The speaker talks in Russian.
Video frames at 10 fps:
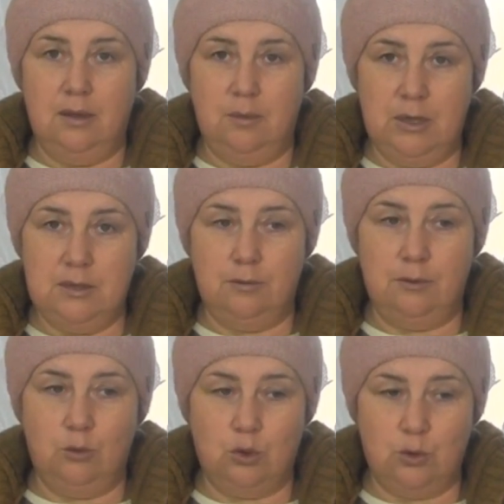имейте в
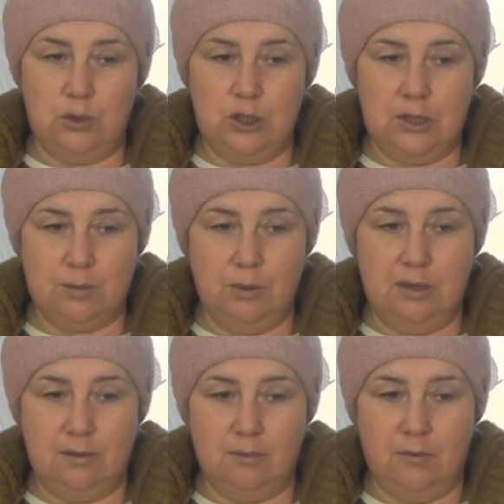виду, что сейчас
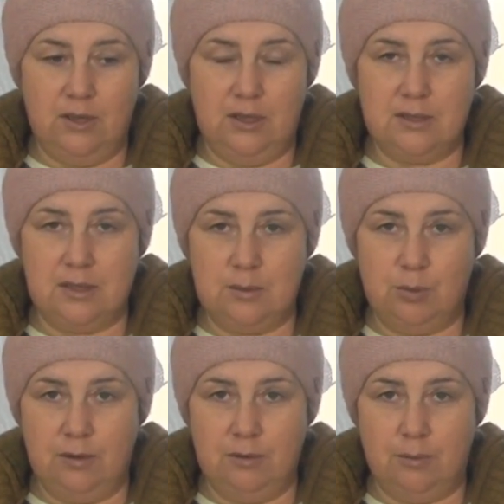мне водительская
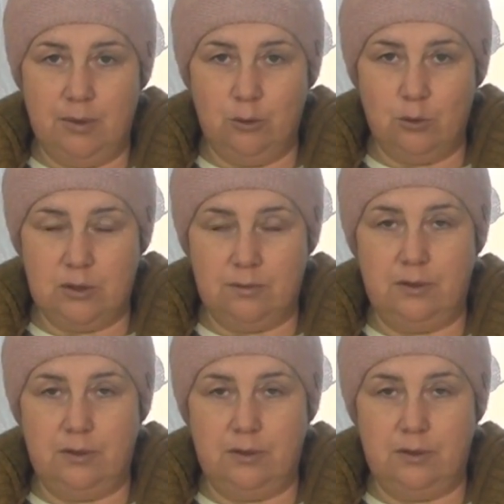справка обойдется